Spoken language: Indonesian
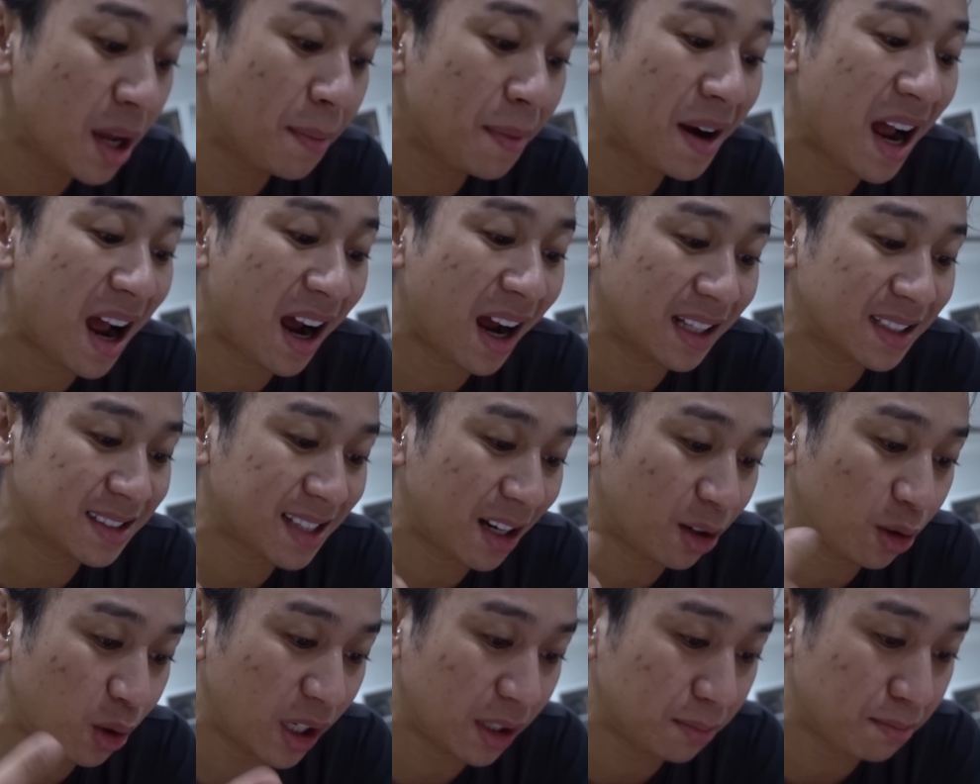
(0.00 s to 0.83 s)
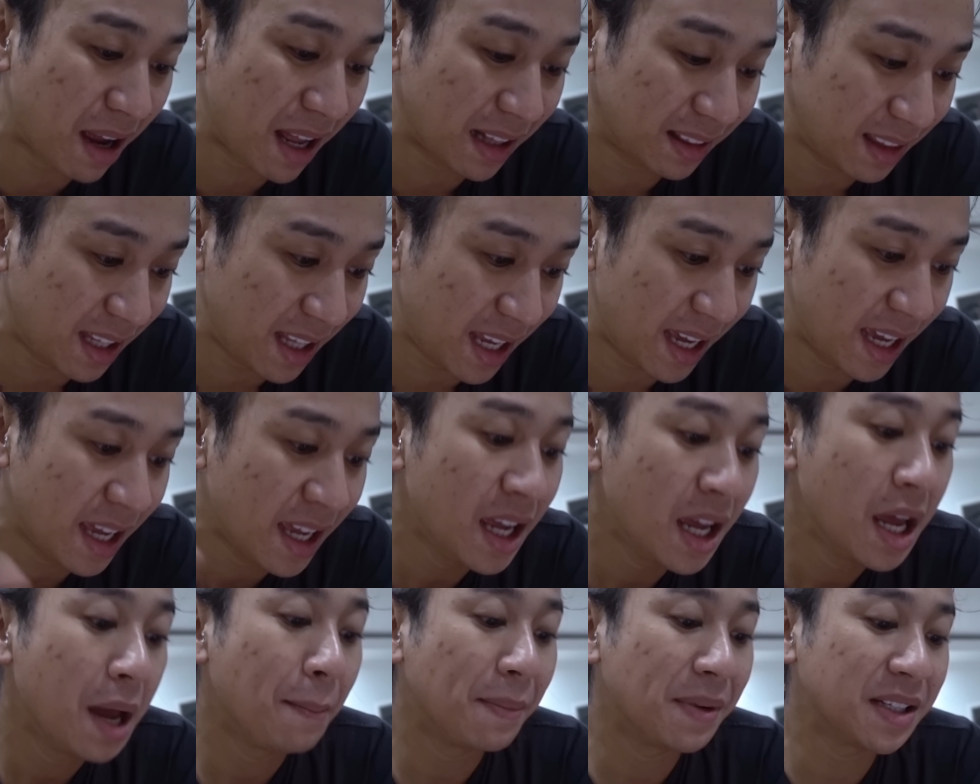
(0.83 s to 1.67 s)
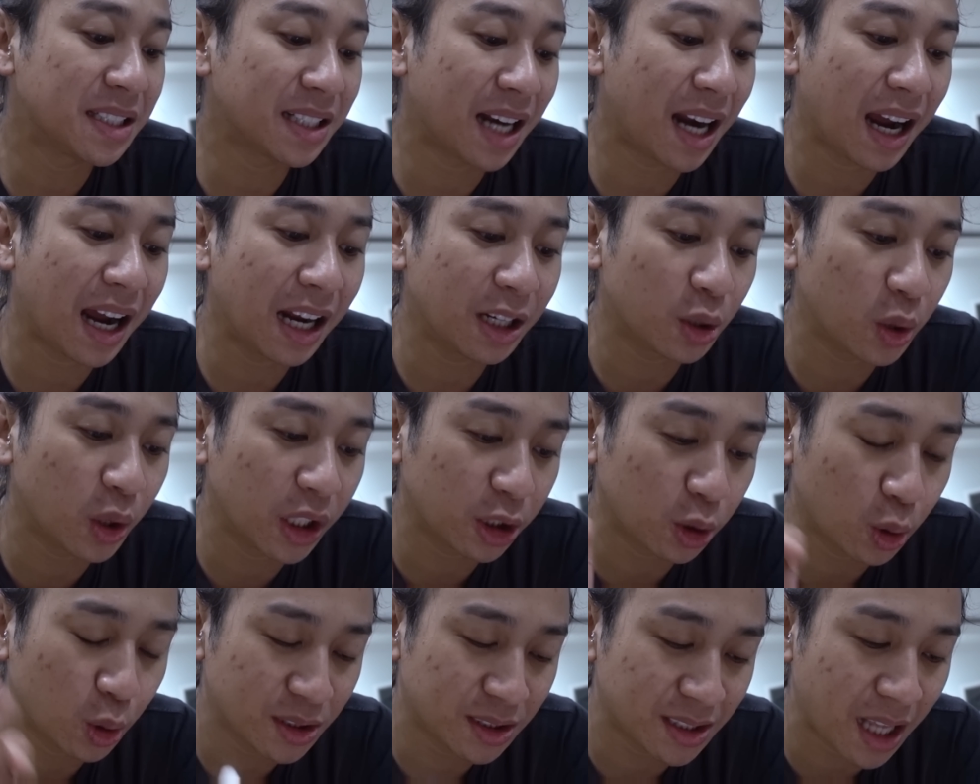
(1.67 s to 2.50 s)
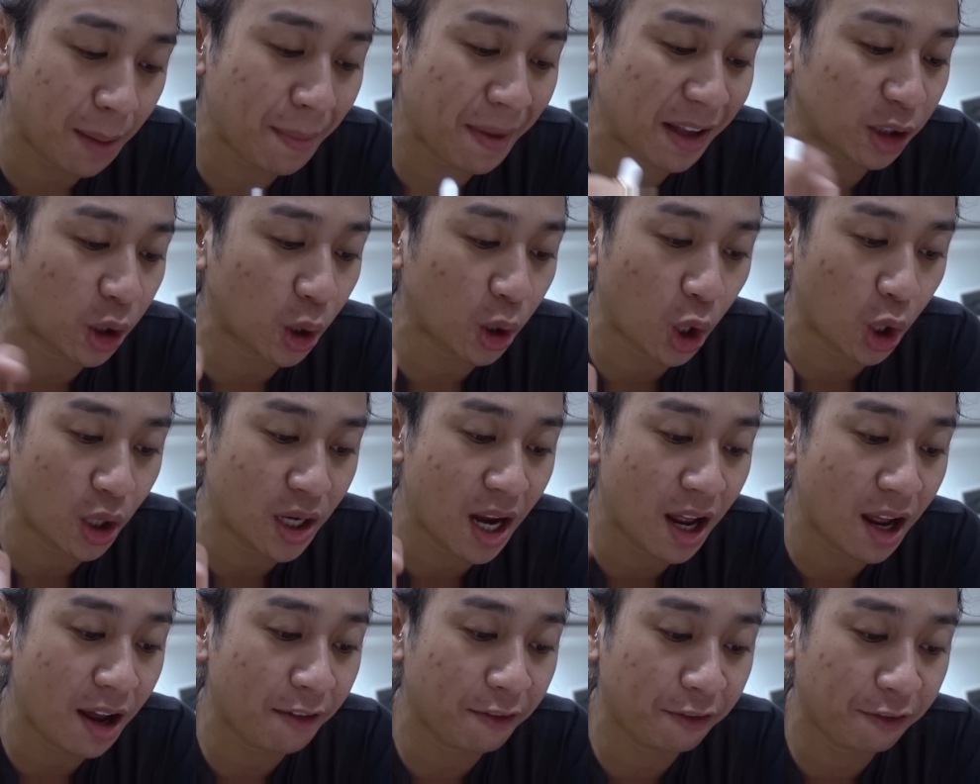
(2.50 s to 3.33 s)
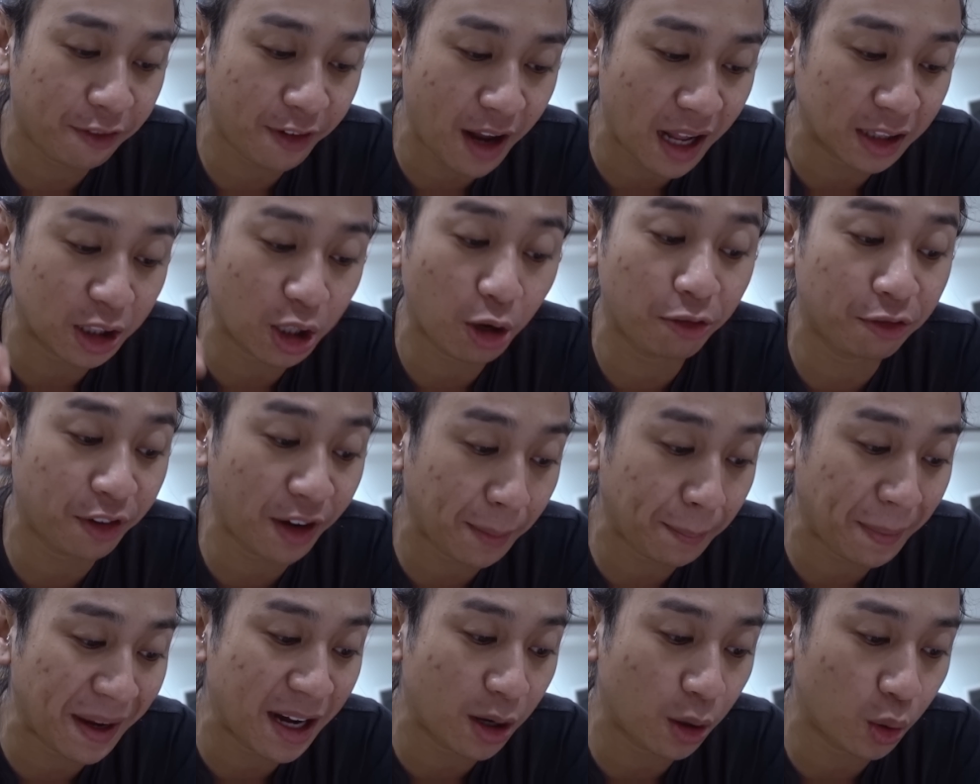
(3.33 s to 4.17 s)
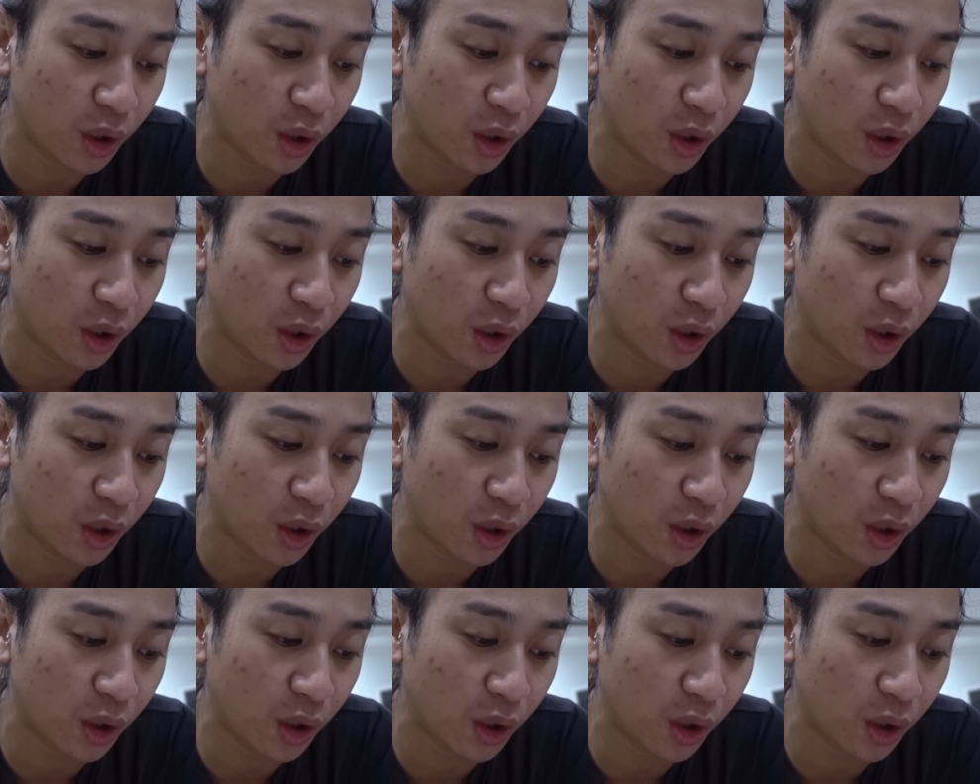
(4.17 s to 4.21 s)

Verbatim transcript: dia mengangkat sel kulit mati, mencerahkan kulit kusam atau noda atau flek pada